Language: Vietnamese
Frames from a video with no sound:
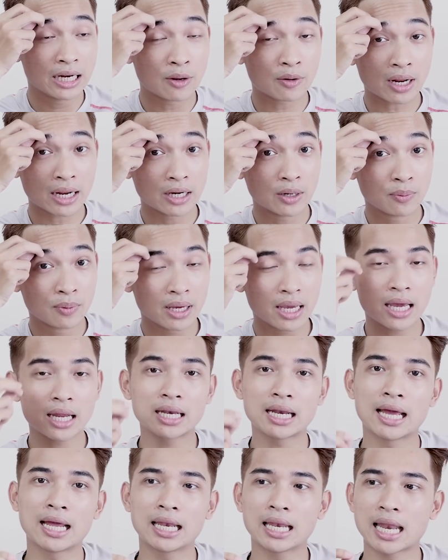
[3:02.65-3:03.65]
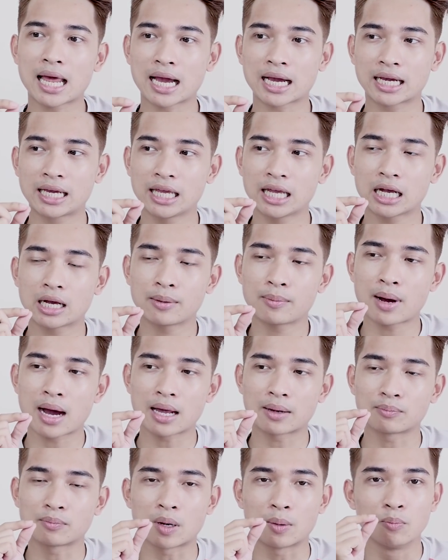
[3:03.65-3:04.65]
điều này đồng nghĩa đấy là khi các
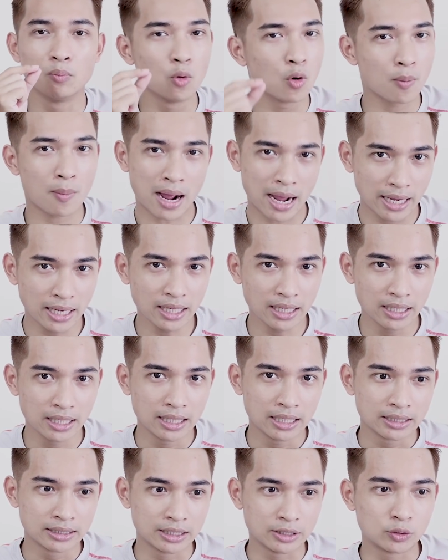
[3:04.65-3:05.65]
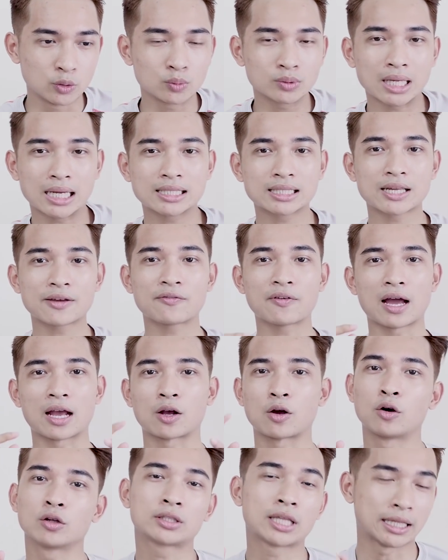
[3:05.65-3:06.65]
bạn mà mua máy thì chúng ta sẽ phải
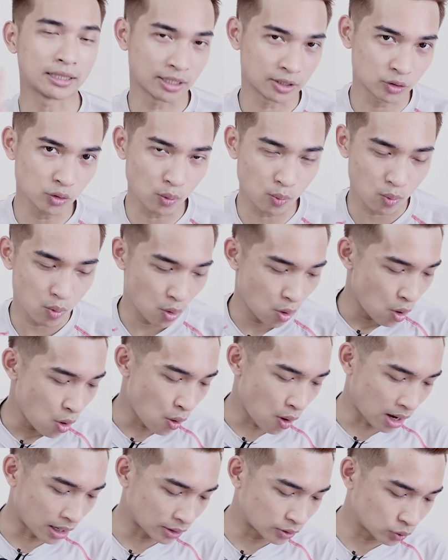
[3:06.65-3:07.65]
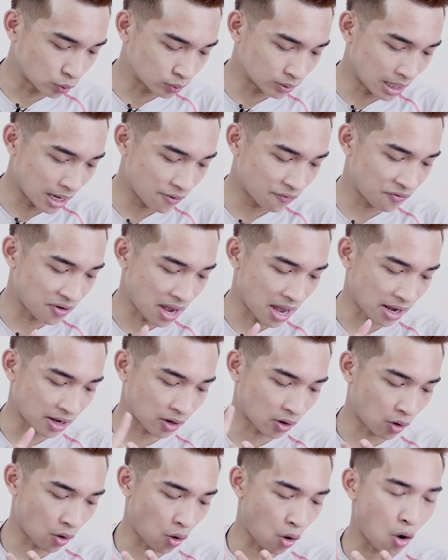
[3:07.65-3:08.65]
có thẻ tín dụng hoặc là chúng ta phải
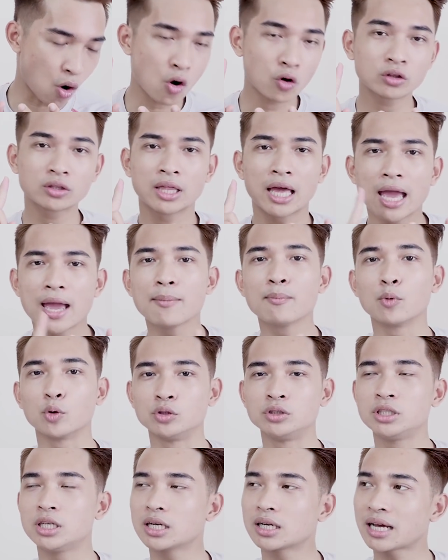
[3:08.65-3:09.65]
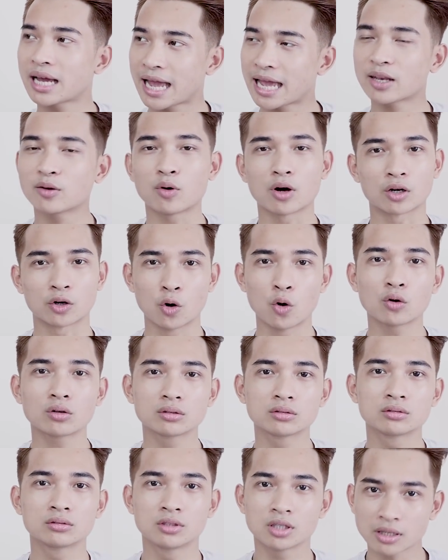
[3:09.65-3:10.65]
có thêm một chiếc S hoặc Note
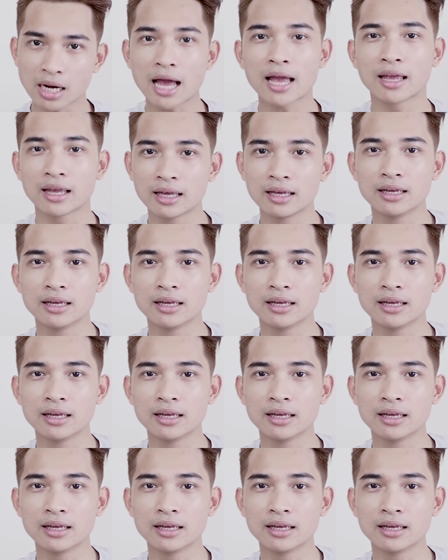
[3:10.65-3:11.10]
trước đây